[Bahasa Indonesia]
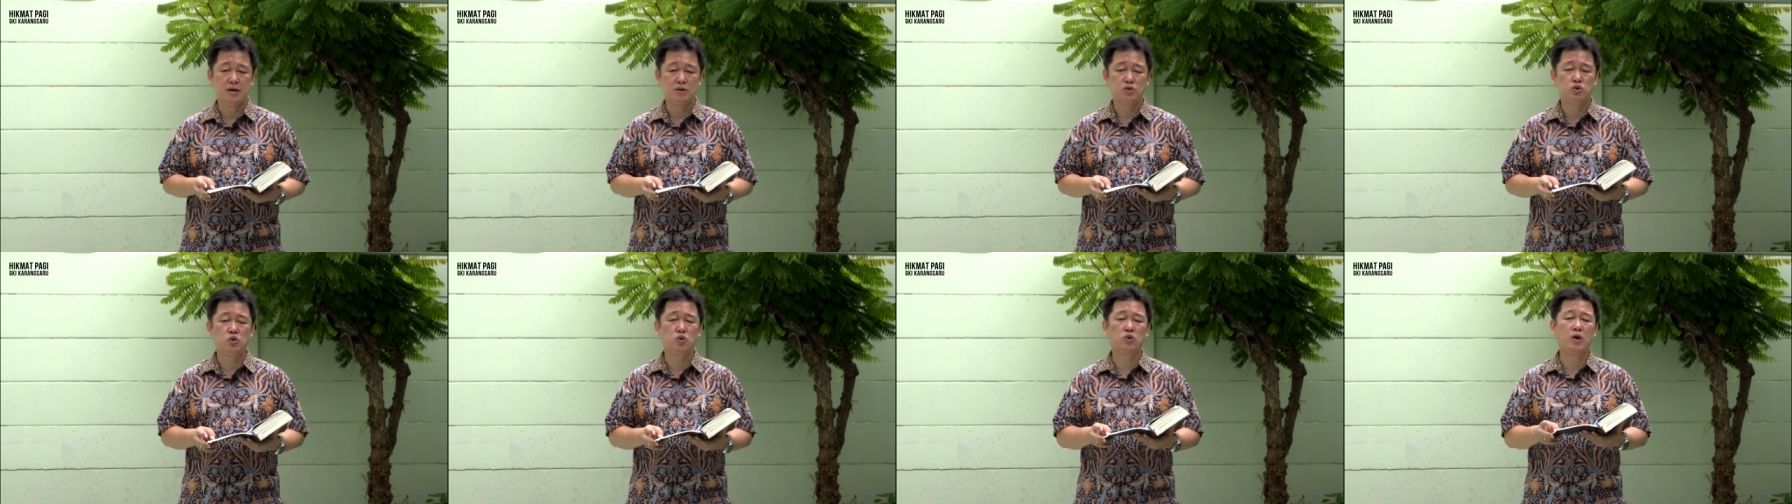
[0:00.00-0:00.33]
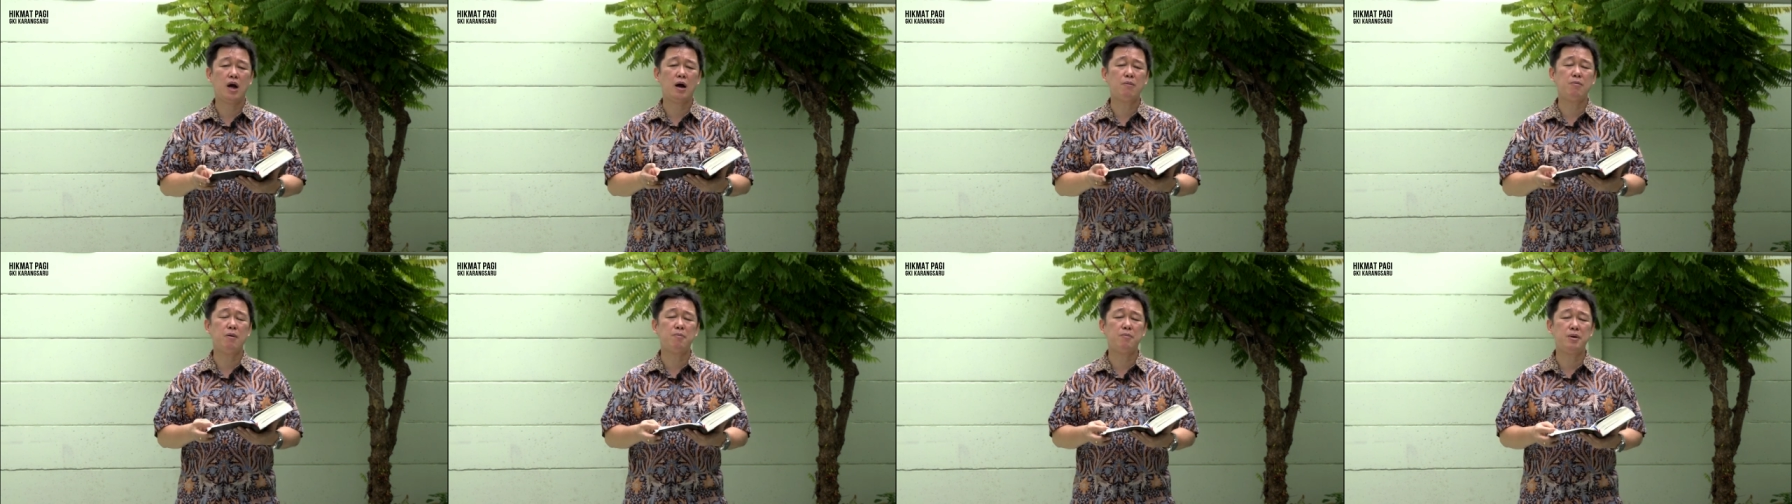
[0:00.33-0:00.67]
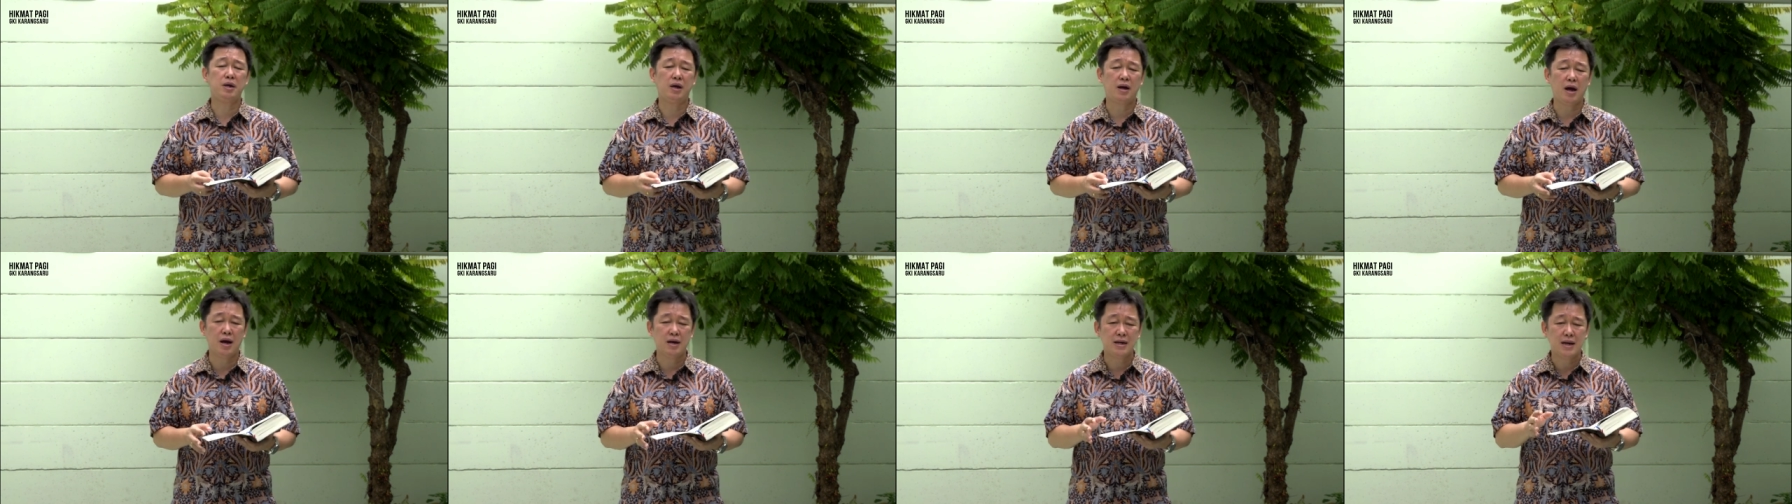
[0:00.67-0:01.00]
juga
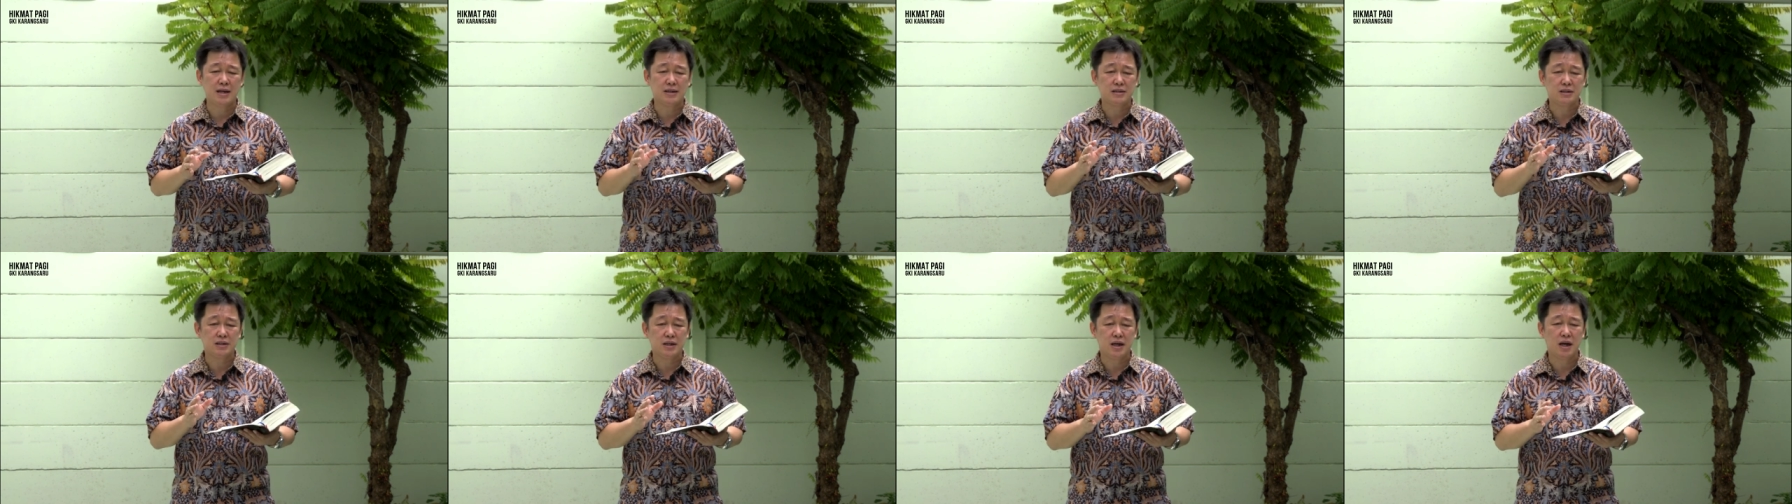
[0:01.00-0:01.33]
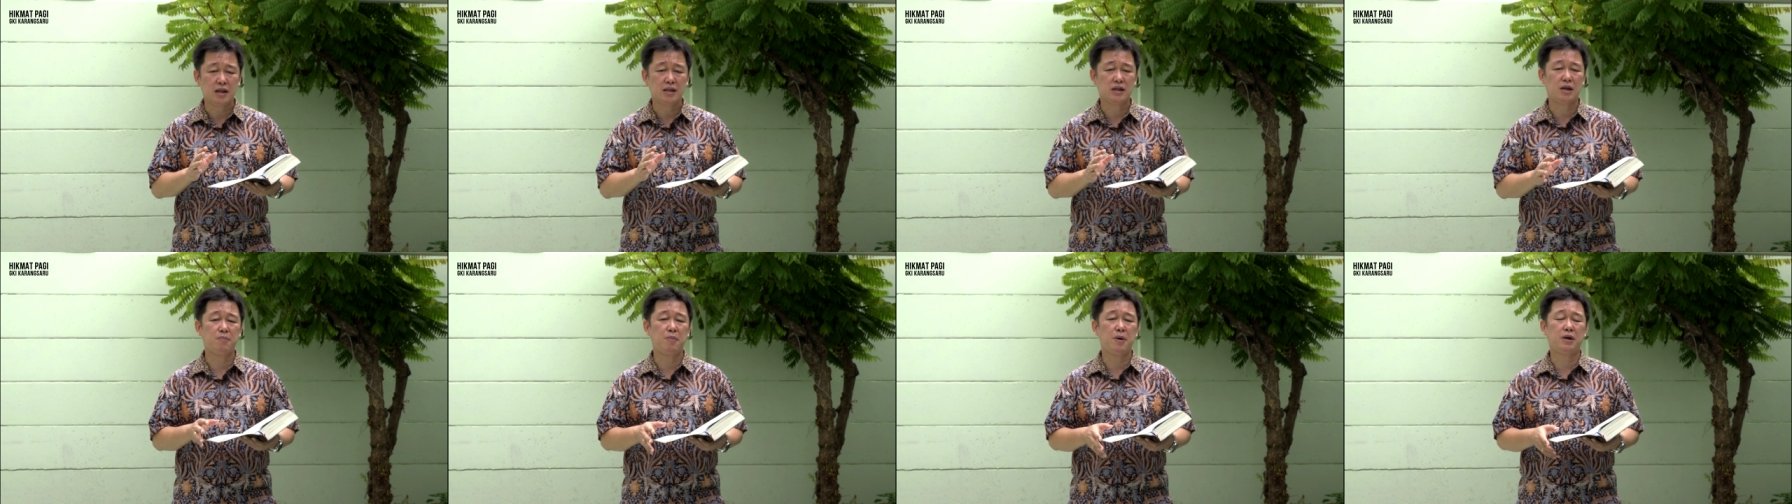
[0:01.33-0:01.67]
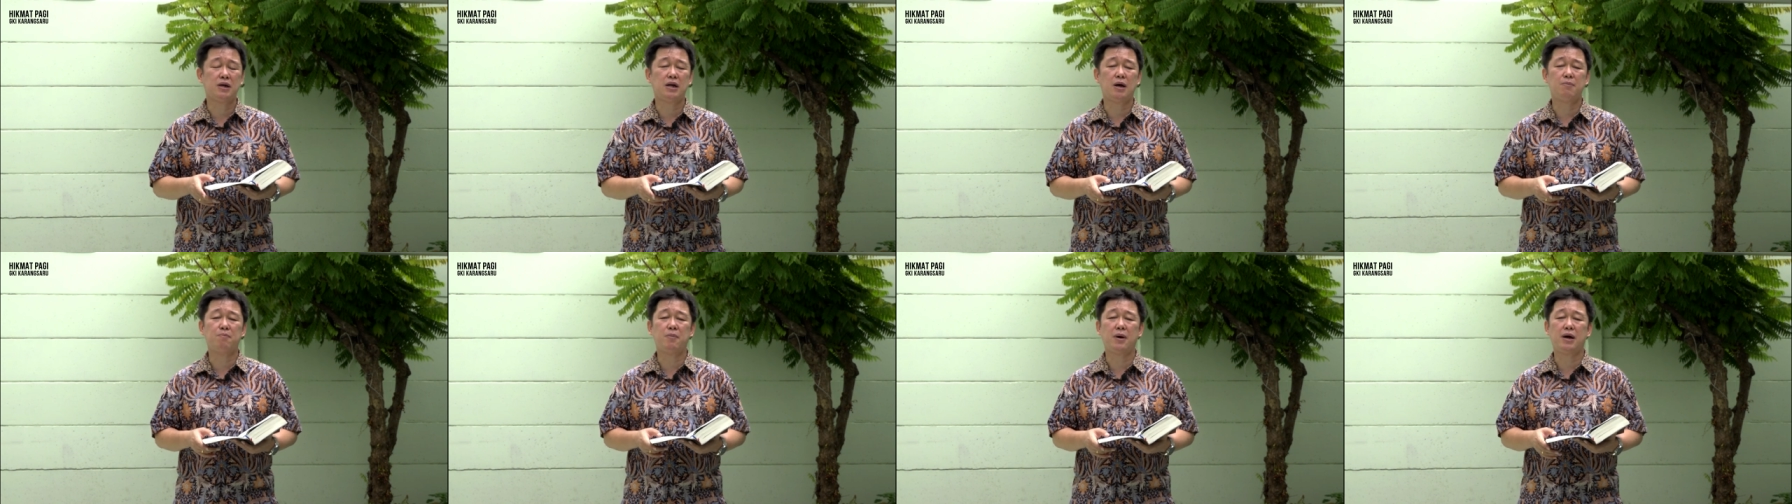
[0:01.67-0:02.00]
memberikan nasihat
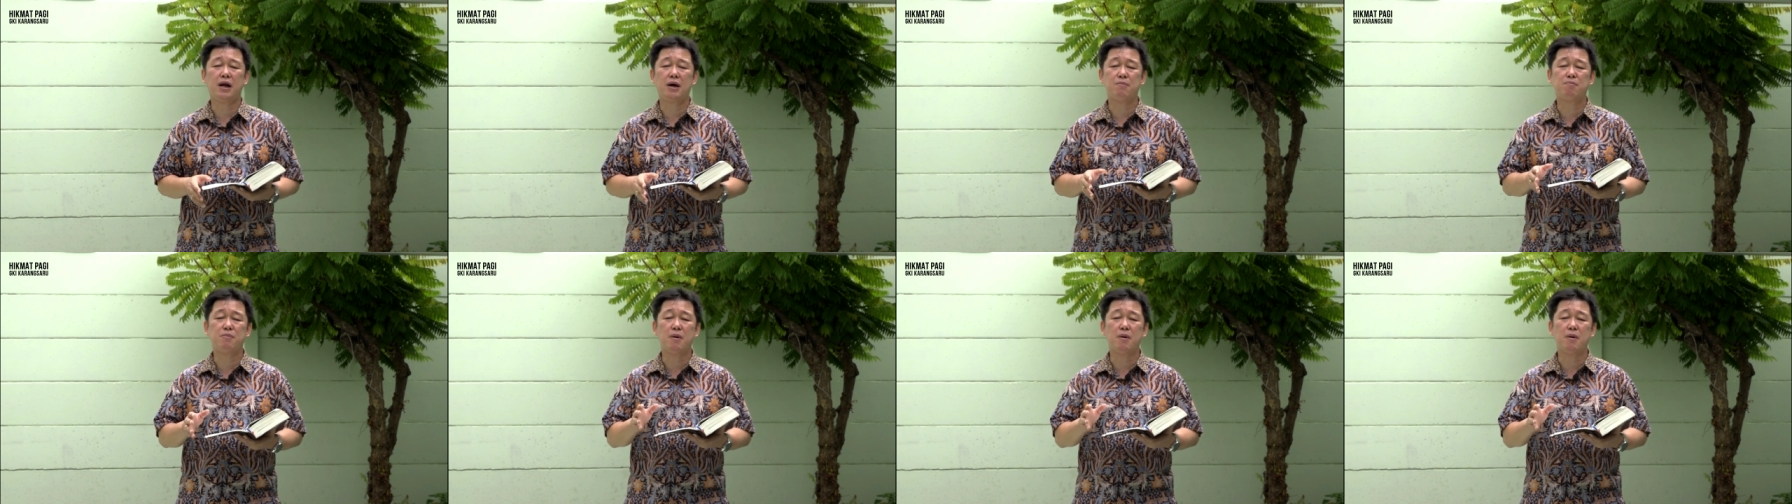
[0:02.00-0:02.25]
kepada para